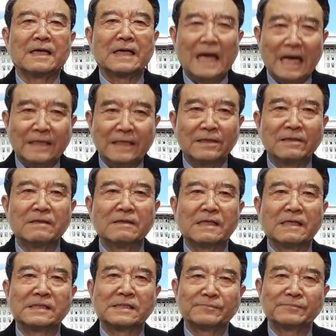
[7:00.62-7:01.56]

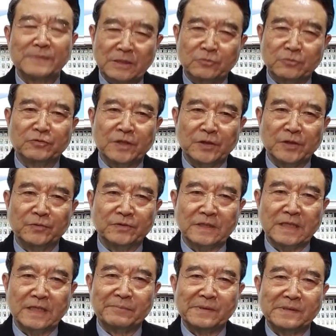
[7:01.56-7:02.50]
강연을 했습니다
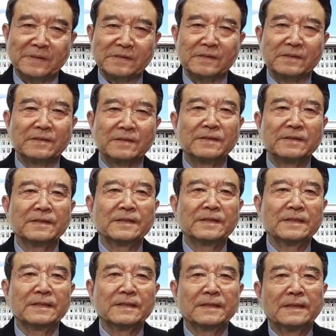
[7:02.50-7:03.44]
국회의원들 앞에서
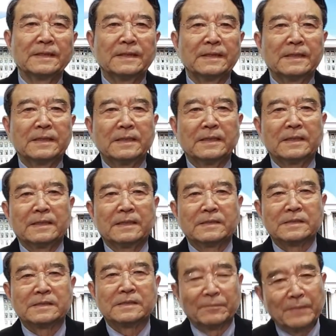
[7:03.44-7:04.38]

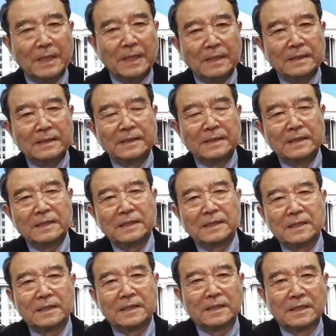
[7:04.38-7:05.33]
정말
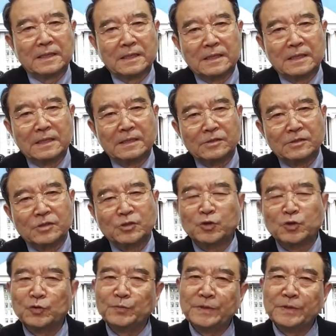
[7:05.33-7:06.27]
이
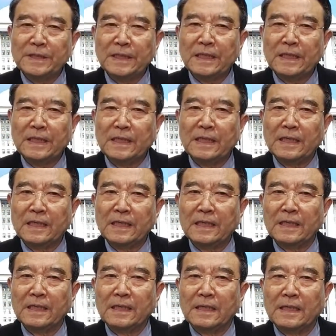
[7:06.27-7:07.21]

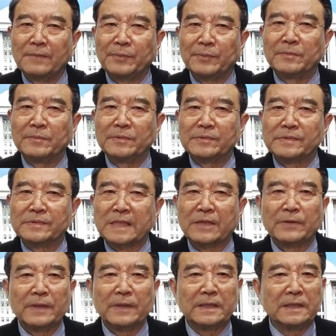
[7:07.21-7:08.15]
추미애 법무부
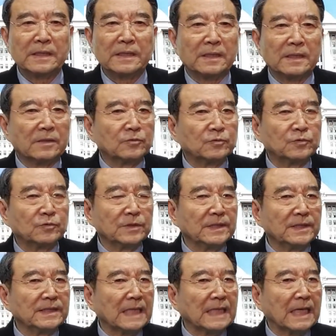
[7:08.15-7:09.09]
장관이
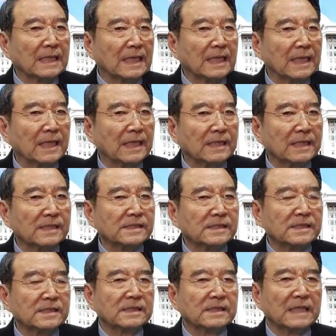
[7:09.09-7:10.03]
우리나라에
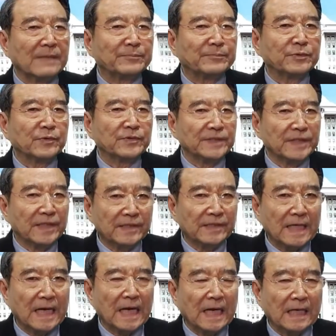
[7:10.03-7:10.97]
끼친 앞으로
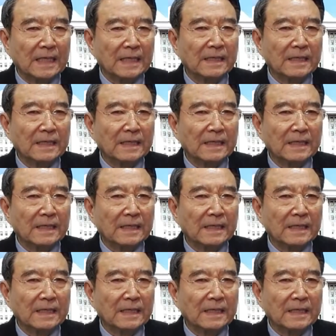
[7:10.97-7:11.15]
영향,